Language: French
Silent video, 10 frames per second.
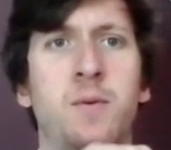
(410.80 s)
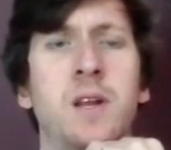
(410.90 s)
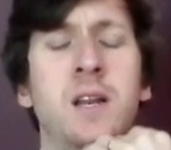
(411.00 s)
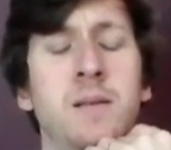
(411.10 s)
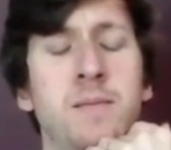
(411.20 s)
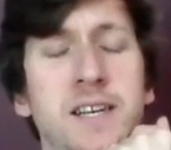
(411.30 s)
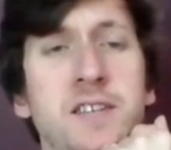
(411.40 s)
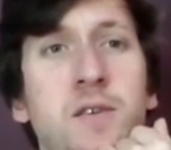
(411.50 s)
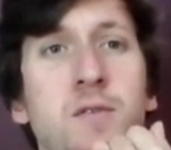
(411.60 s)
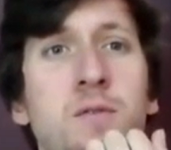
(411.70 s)
Les
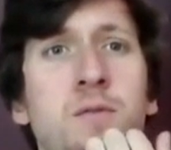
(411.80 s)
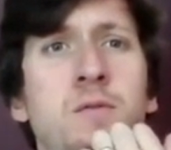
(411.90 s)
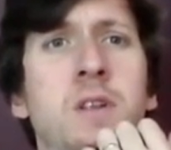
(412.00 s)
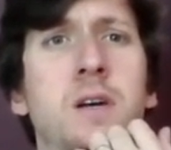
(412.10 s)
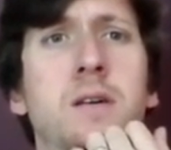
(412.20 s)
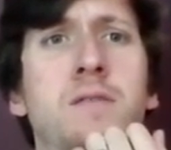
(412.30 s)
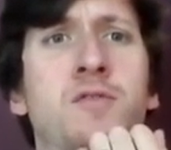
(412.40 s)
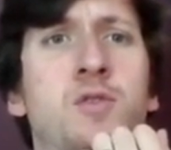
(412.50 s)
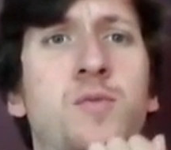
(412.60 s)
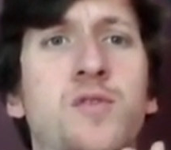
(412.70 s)
masques,
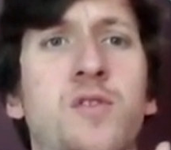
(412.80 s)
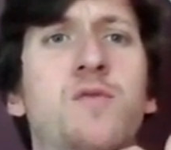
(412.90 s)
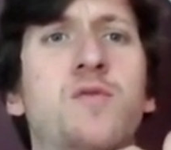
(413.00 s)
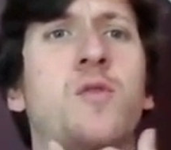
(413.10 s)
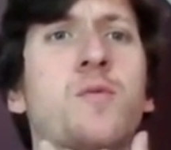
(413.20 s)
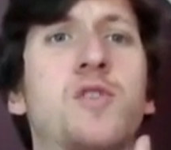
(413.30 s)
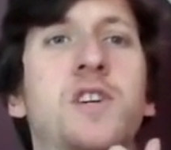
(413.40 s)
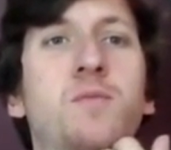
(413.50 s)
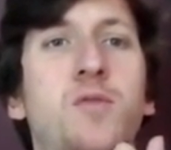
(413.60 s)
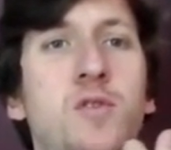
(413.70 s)
vos opposants vous ont
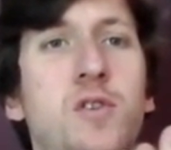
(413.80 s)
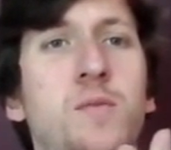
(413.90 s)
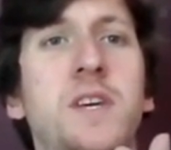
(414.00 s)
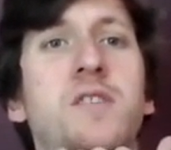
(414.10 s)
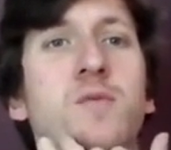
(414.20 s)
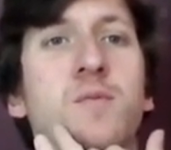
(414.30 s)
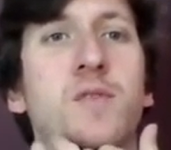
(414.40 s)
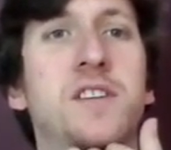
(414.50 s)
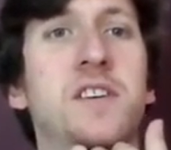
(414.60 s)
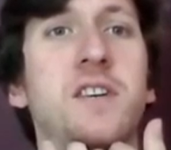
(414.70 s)
reproché beaucoup de communication
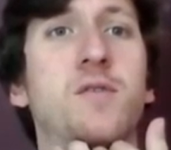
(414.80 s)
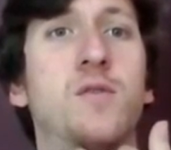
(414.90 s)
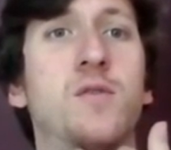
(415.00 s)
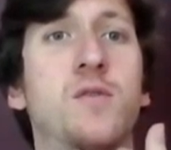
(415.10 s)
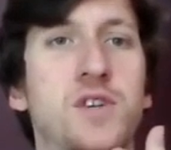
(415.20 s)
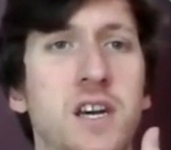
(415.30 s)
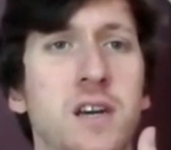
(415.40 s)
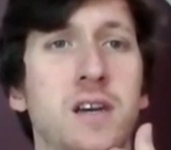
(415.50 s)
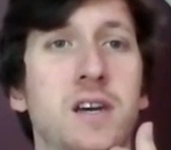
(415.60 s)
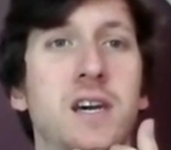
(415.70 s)
politique sur le sujet,
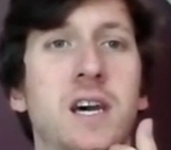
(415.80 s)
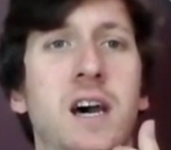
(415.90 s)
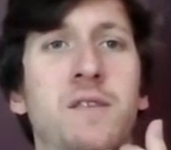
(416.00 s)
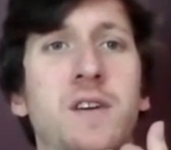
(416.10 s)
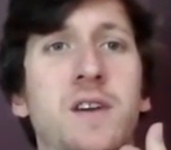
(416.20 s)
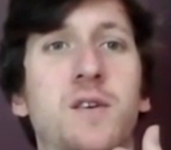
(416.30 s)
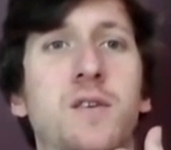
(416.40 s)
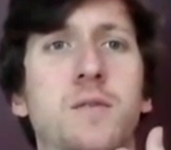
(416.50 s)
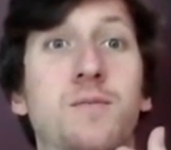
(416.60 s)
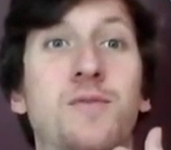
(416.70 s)
avec
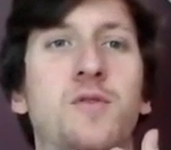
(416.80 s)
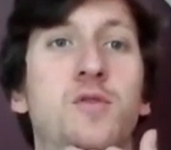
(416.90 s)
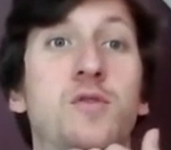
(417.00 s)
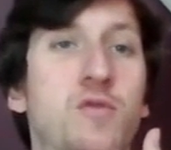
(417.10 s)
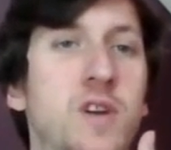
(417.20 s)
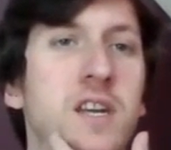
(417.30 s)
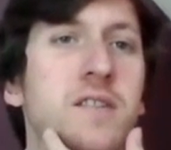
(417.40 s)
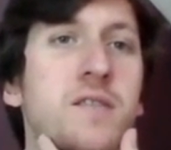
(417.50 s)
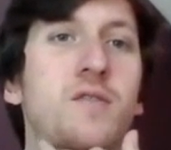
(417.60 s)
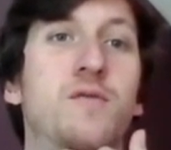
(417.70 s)
euh, beaucoup de
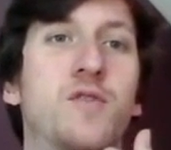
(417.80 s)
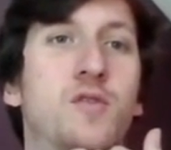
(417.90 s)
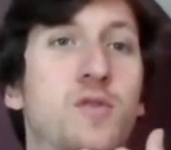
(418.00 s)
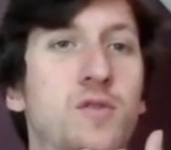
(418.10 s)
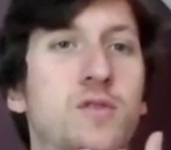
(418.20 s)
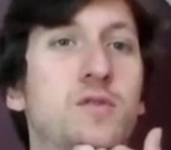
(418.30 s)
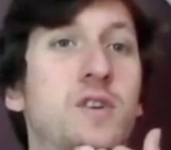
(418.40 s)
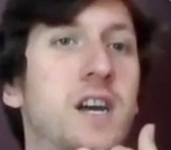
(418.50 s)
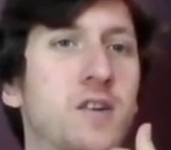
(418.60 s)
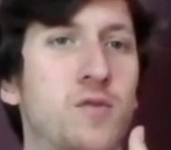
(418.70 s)
tweets, de photos, de
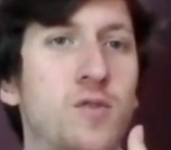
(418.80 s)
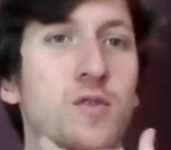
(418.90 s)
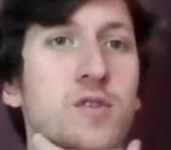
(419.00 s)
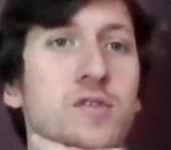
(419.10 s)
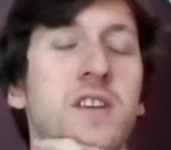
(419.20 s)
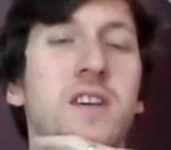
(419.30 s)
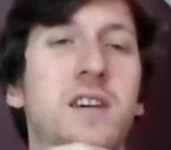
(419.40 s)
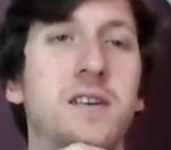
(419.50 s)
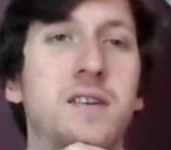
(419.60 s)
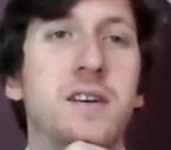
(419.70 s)
cartons
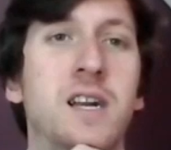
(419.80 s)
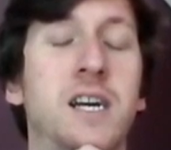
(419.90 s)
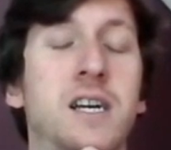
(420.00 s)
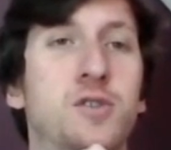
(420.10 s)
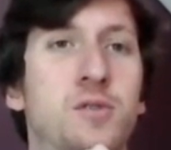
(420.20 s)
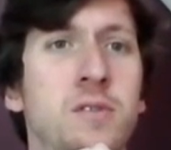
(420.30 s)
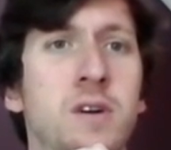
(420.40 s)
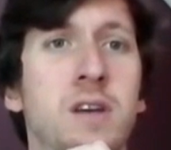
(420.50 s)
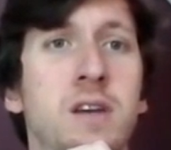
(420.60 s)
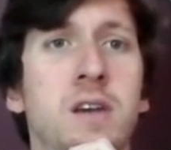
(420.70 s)
logotés à la région.
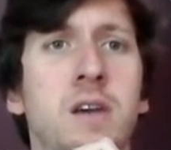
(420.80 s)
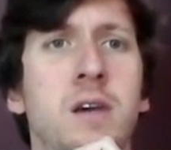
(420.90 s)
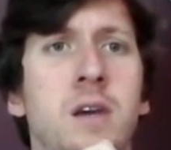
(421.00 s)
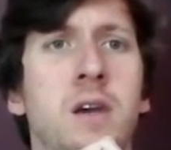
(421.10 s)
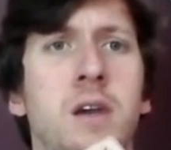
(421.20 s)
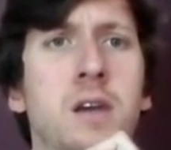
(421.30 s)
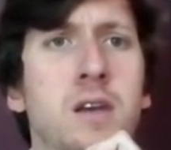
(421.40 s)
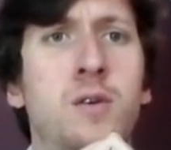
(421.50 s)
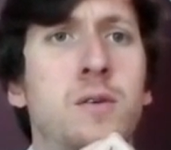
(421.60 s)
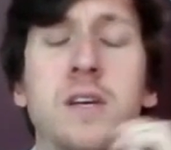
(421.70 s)

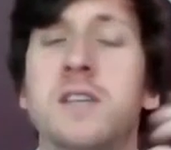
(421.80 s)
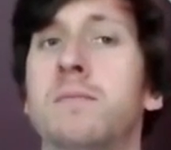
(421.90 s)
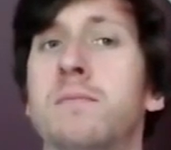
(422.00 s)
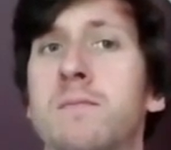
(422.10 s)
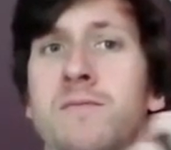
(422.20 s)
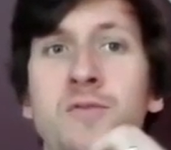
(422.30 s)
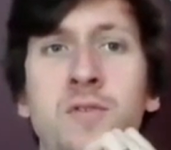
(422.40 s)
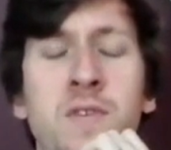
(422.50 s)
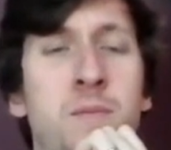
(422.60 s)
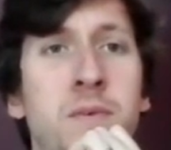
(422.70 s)
Est-ce
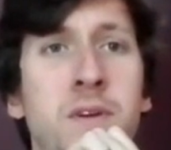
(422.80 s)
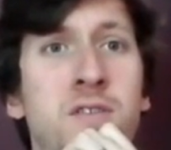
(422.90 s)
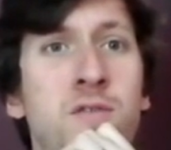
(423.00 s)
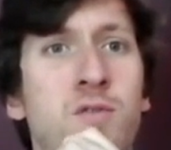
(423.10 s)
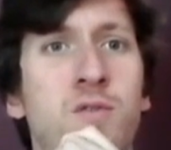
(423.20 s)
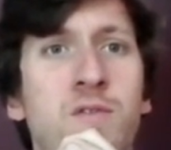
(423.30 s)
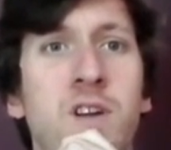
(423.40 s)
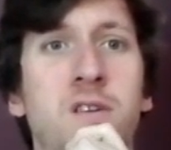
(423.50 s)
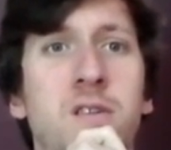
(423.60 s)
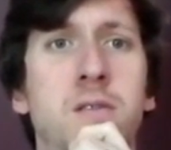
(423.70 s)
que vous trouvez
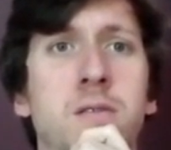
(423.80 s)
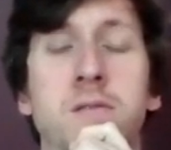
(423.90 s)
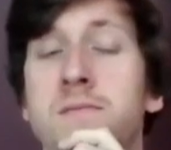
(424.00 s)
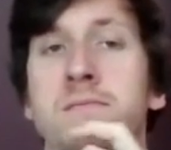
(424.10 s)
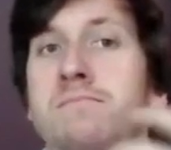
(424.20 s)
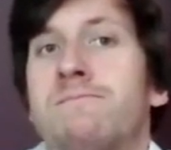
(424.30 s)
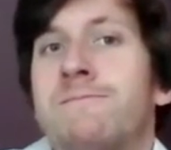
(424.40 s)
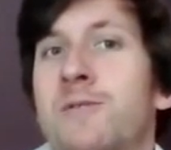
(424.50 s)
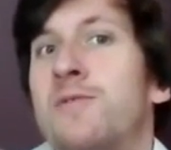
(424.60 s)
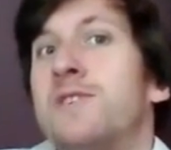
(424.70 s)
que comment